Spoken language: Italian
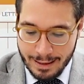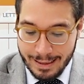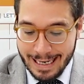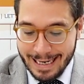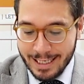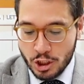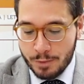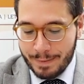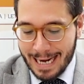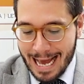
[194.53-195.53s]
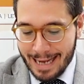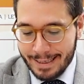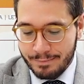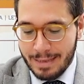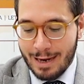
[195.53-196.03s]
le leggi
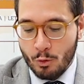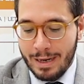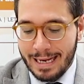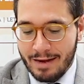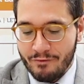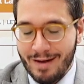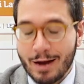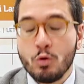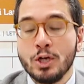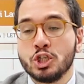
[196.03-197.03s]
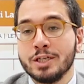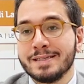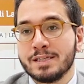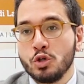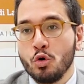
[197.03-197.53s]
penali e quelle che fanno
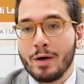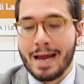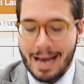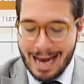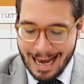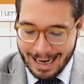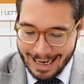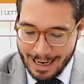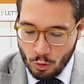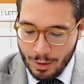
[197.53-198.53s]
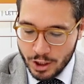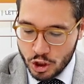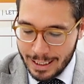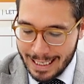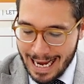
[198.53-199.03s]
eccezione a regole
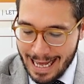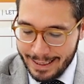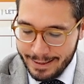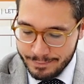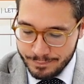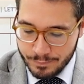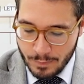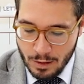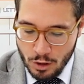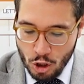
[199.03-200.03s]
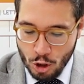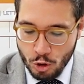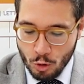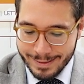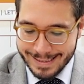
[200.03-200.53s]
generali
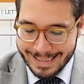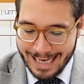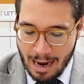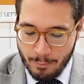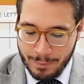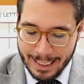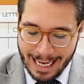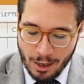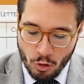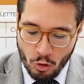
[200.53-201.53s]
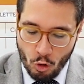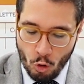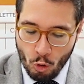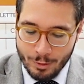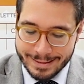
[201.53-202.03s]
non si applicano
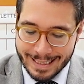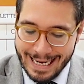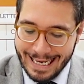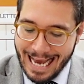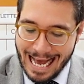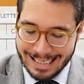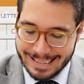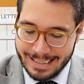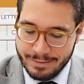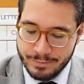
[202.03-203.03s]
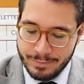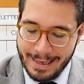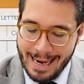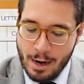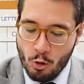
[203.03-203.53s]
oltre i casi
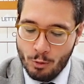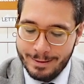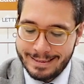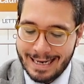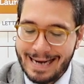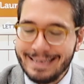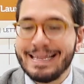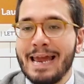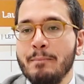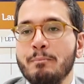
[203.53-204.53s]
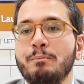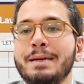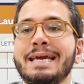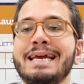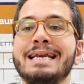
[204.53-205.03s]
e oltre i
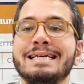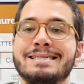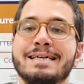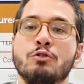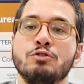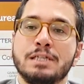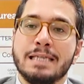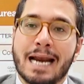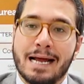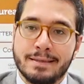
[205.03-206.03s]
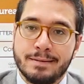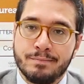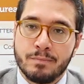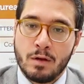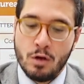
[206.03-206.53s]
tempi in esse considerati.
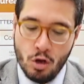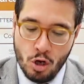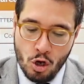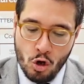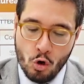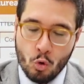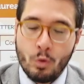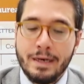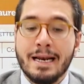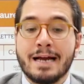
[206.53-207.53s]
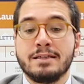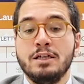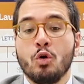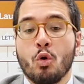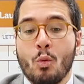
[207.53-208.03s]
Quindi
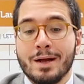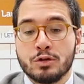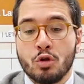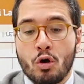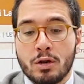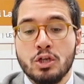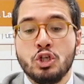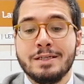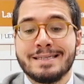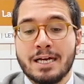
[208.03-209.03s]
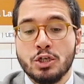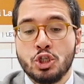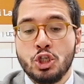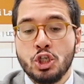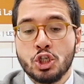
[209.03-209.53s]
l'articolo 14
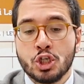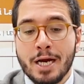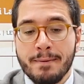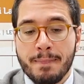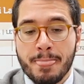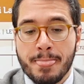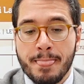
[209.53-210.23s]
sancisce